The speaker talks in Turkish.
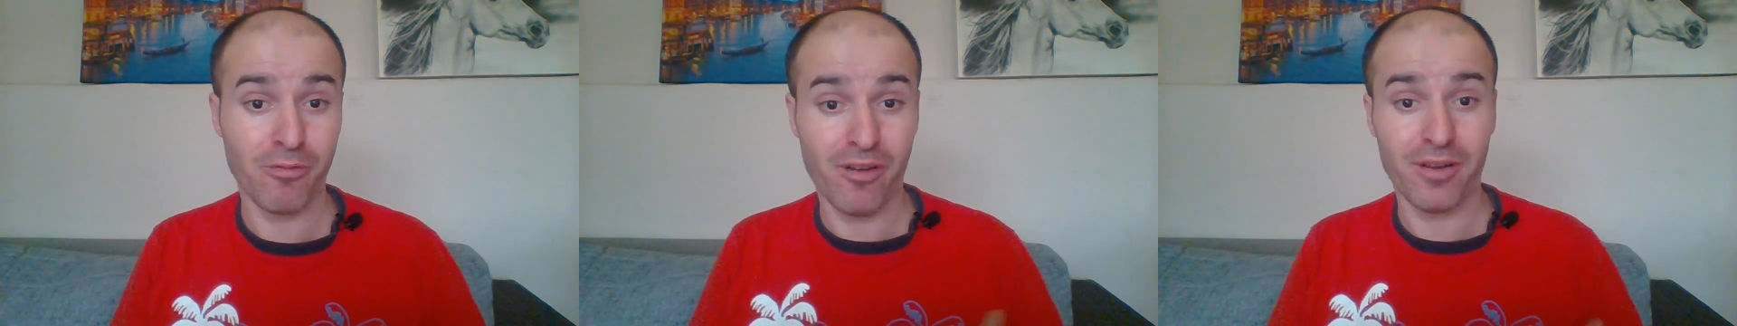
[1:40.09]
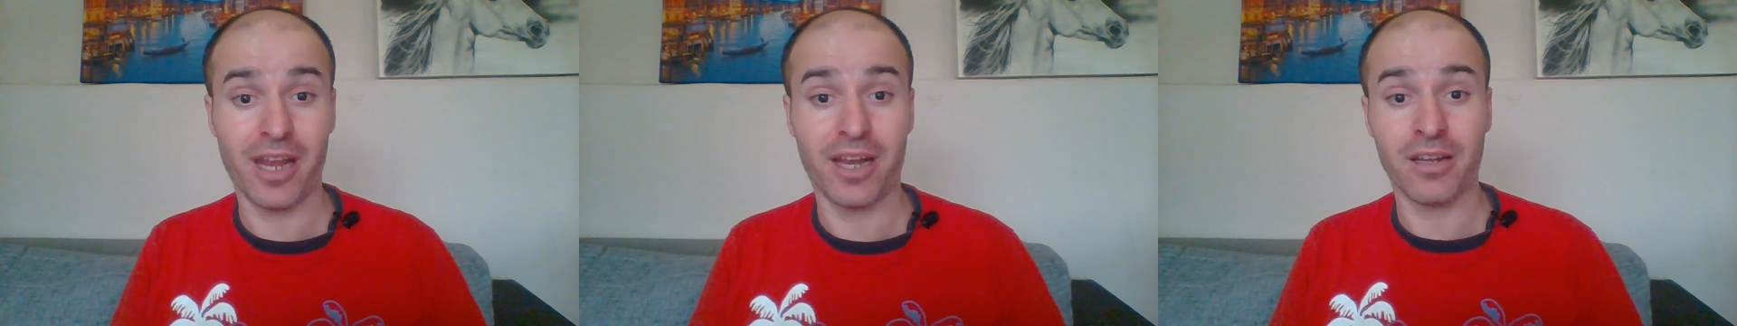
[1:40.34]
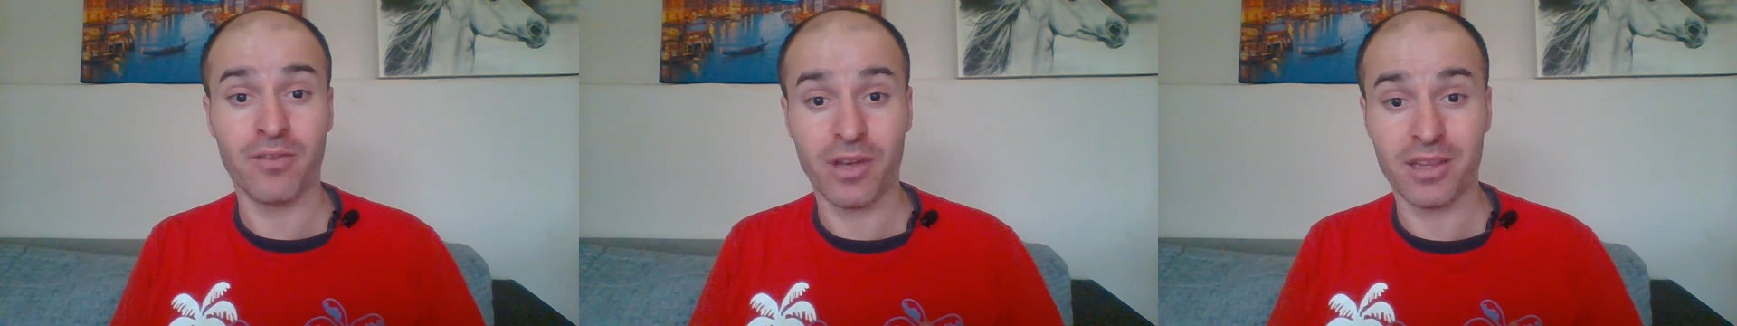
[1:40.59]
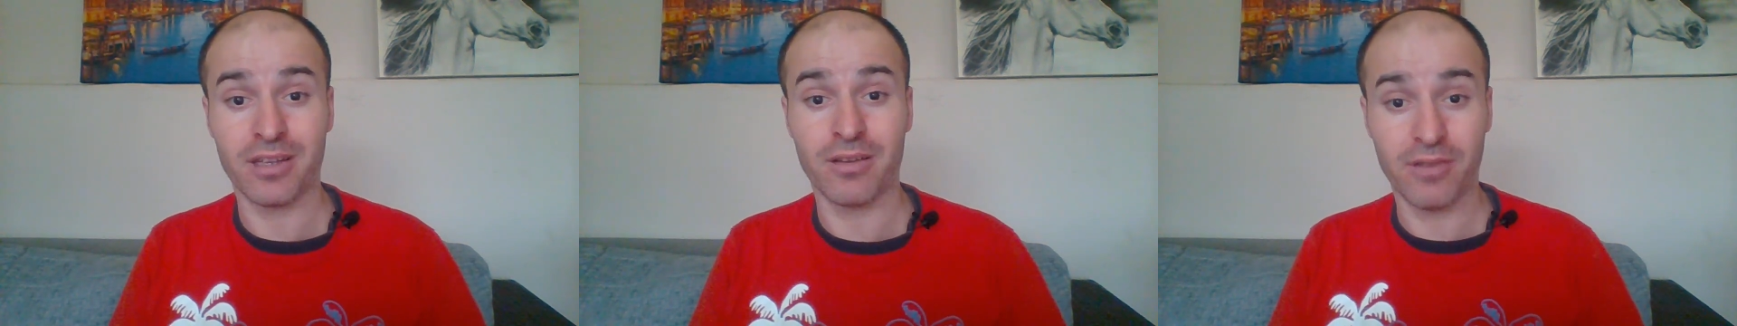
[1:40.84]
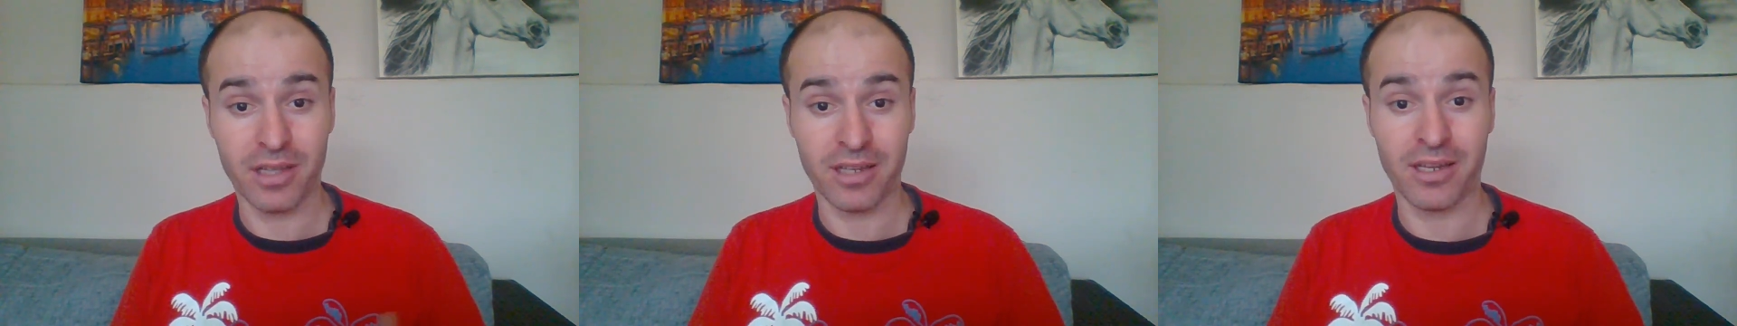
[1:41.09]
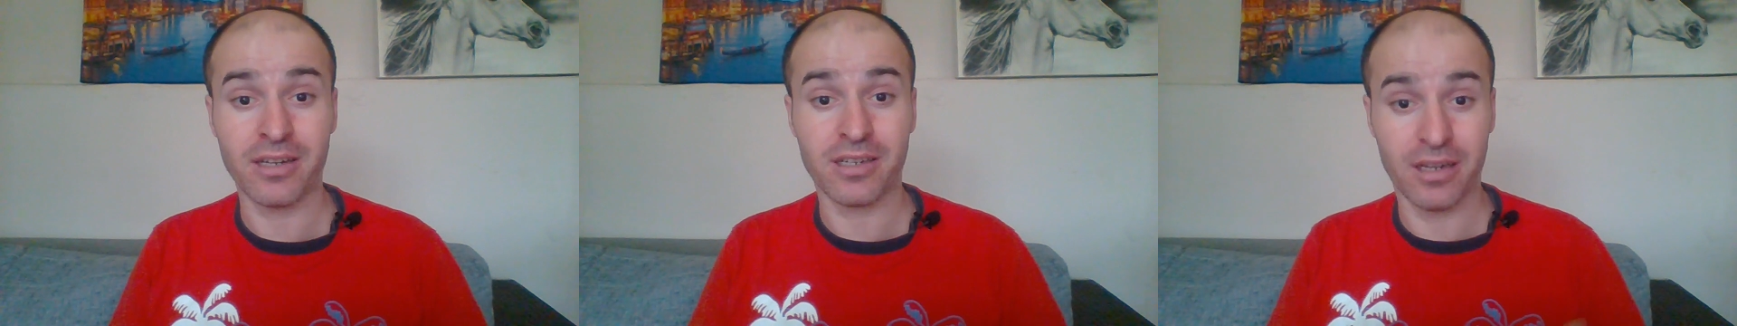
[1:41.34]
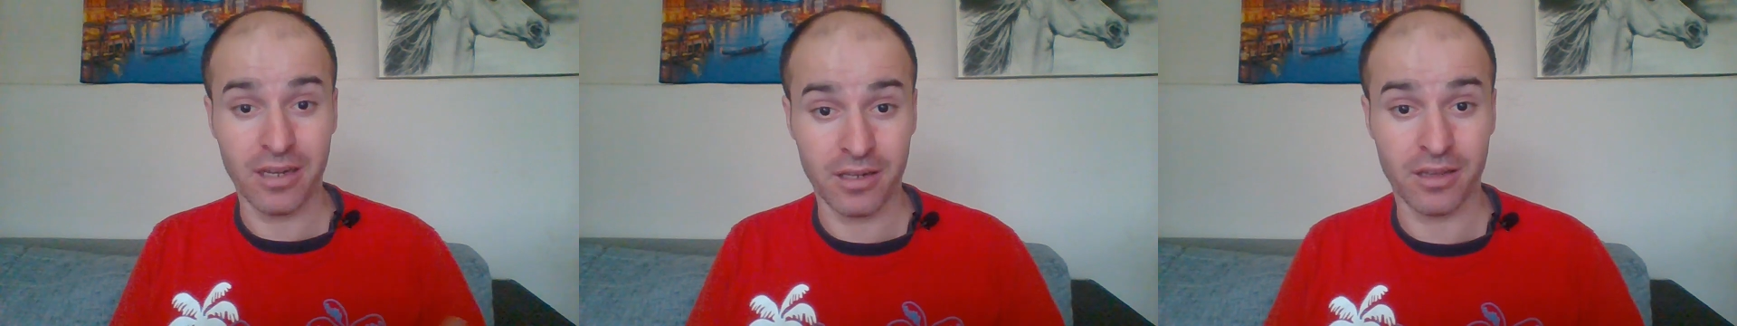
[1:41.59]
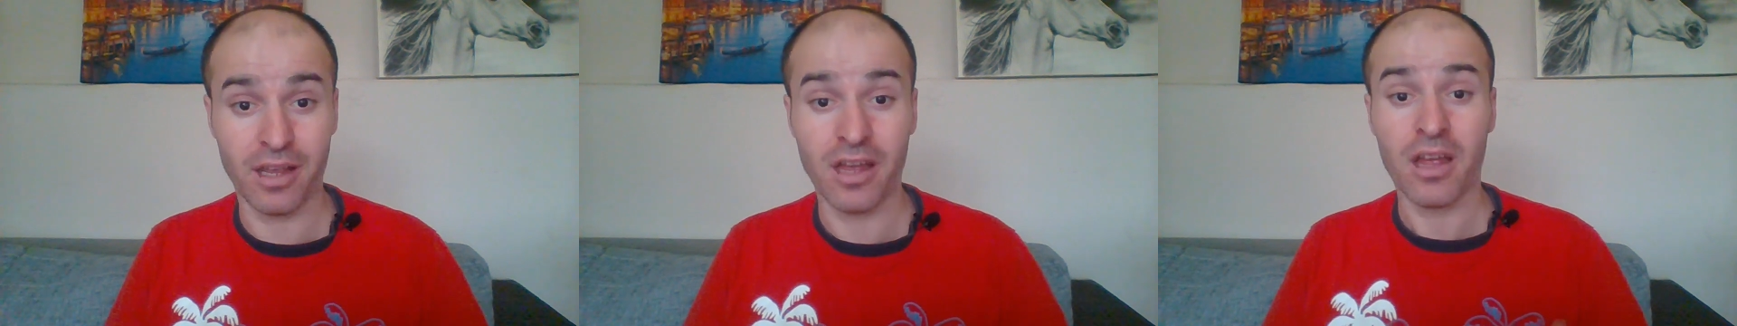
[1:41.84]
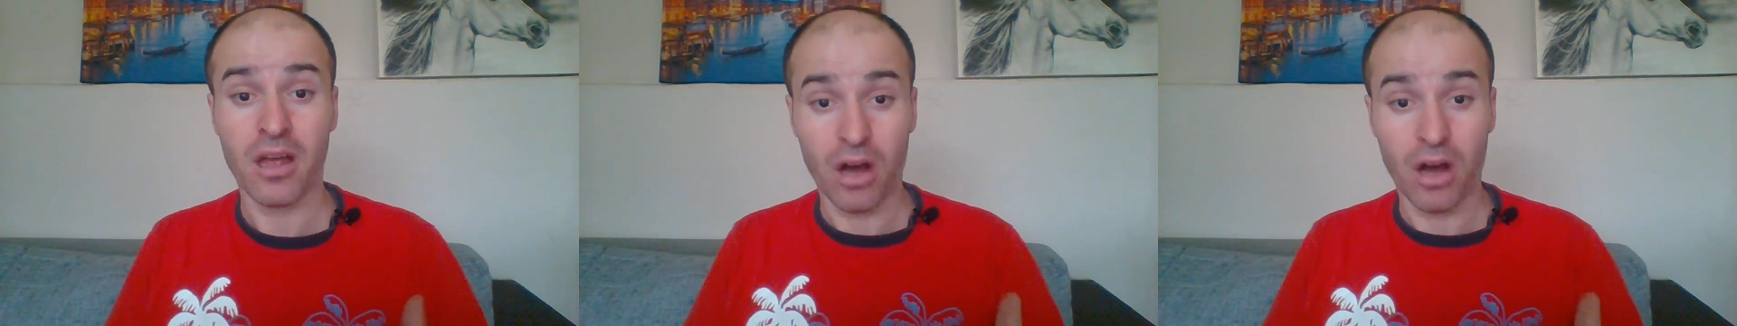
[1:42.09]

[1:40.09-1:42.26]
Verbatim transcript: Leyla'nın veteriner kliniğinde.